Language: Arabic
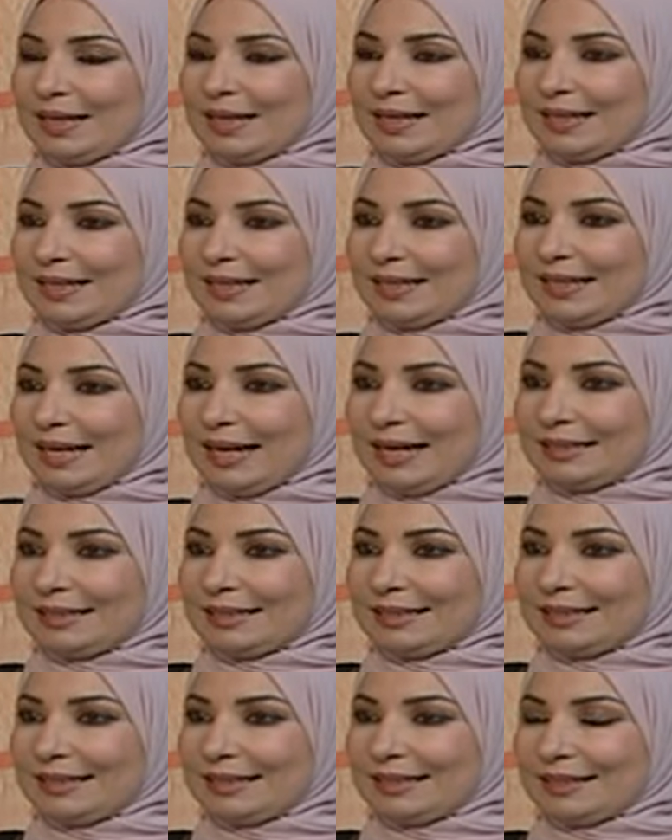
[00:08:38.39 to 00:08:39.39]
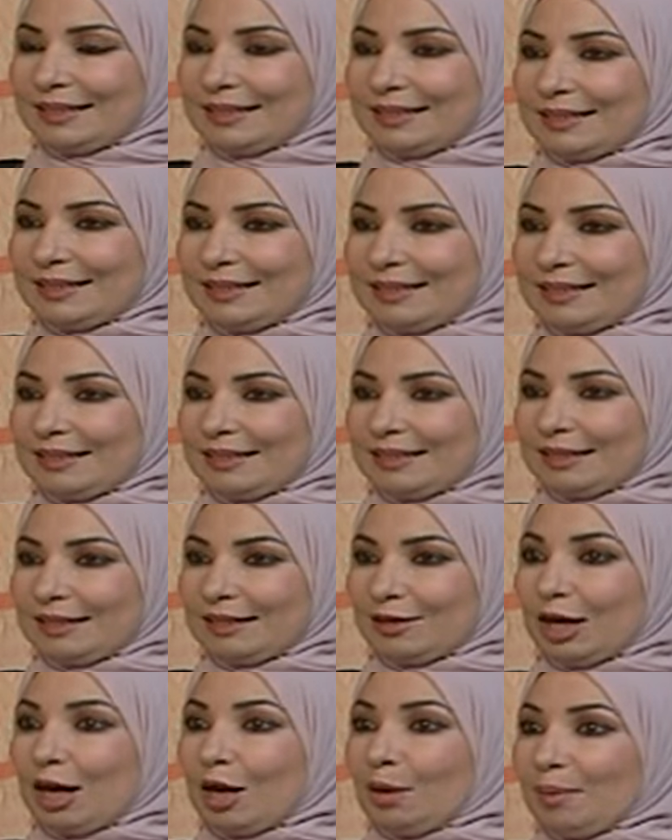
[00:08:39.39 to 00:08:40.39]
آه، يعني
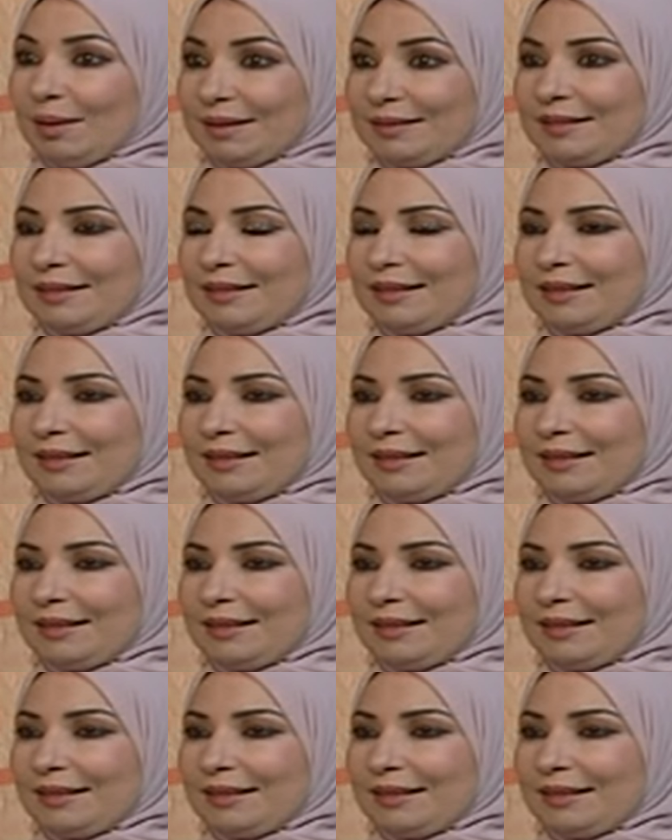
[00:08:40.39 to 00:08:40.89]
آه، آه، رغباته